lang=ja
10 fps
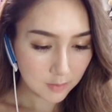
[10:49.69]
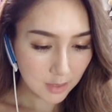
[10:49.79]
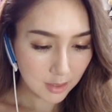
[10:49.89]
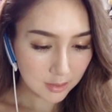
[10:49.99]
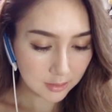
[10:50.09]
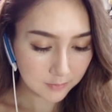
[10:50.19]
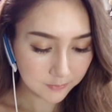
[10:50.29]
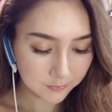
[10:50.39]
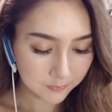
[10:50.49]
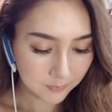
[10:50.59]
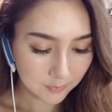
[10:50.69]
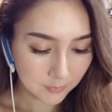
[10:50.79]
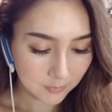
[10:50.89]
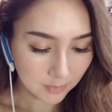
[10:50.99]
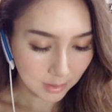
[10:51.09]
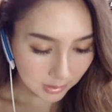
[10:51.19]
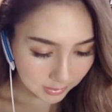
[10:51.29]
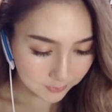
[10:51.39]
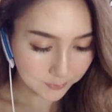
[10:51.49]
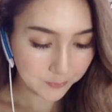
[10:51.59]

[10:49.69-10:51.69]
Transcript: ます。はい、